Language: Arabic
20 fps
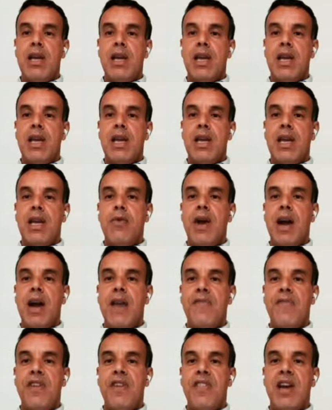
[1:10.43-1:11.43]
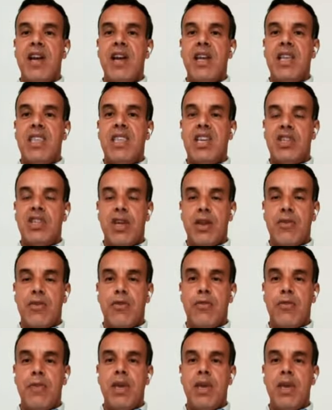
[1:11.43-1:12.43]
لكنه حافظ على
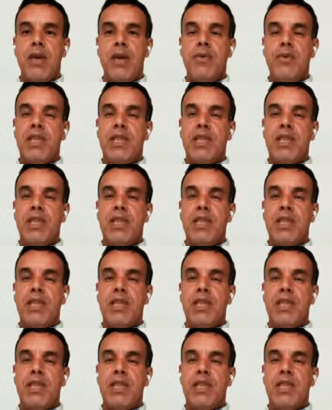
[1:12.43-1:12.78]
تشرذمه